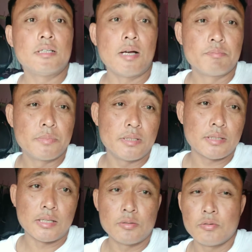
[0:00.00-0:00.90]
अपने
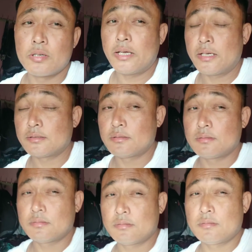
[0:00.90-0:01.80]
साथ हो गया एक
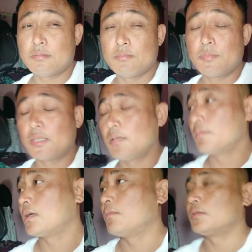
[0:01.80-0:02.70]

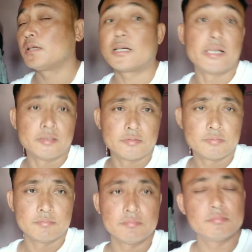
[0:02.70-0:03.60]
मतलब क्या बोलते हैं कलेश
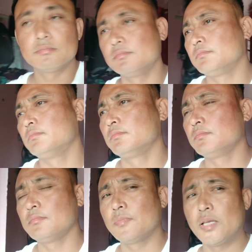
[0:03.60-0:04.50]

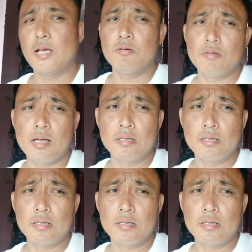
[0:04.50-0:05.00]
क्या हुआ